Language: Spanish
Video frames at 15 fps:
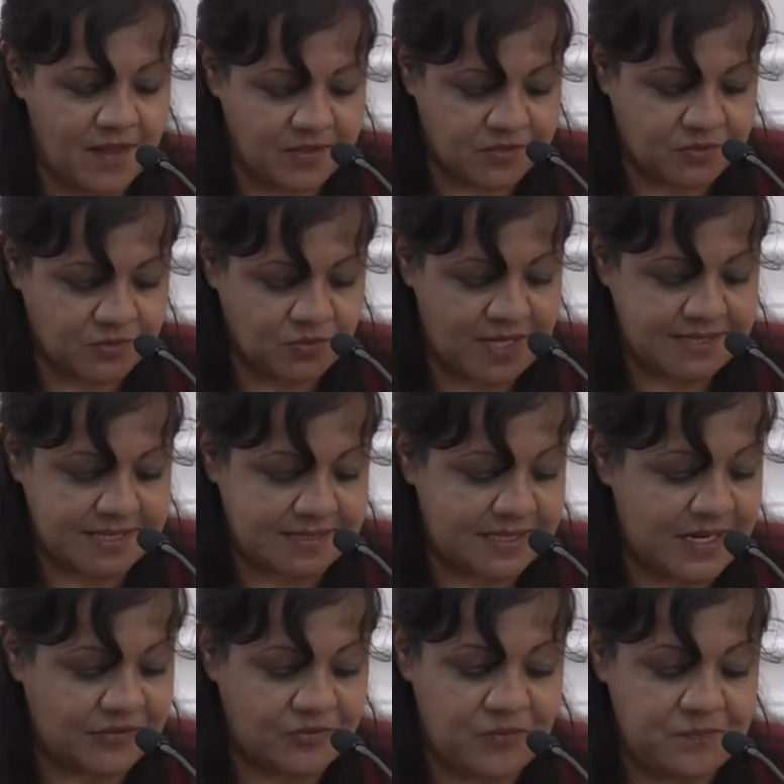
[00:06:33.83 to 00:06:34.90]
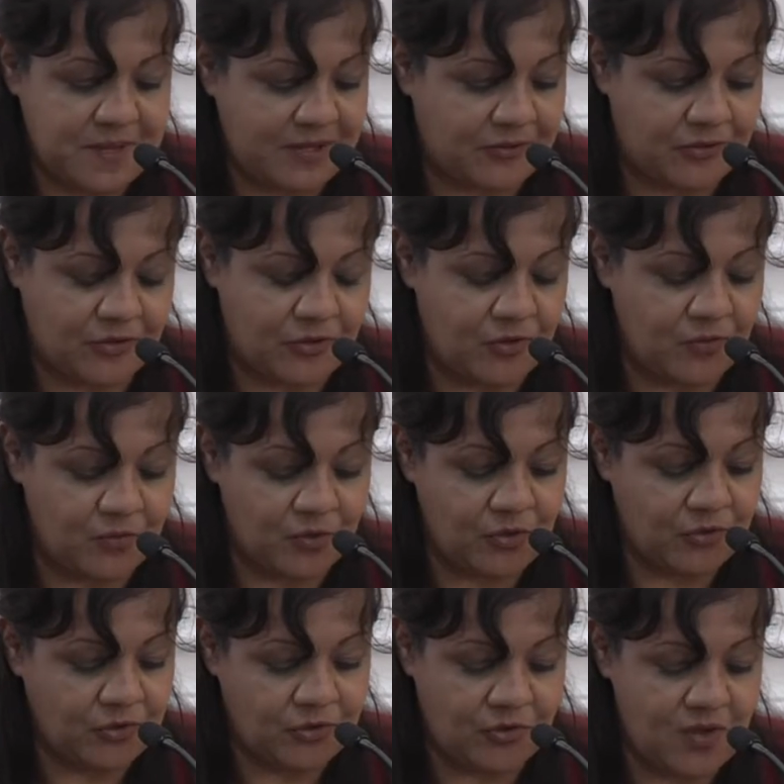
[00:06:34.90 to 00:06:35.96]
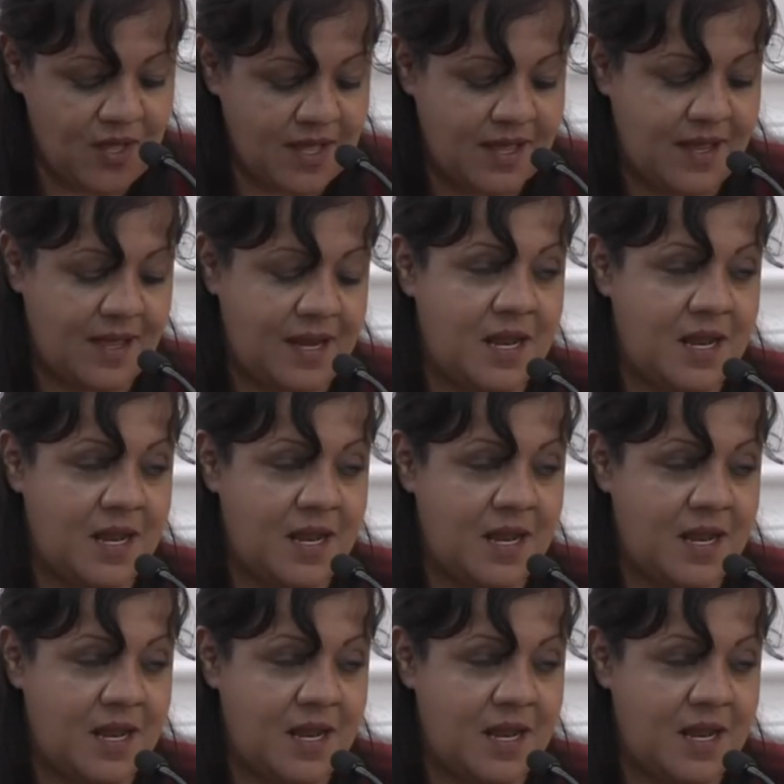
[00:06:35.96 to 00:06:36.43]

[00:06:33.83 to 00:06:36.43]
Su asesinato impactó muy duro a,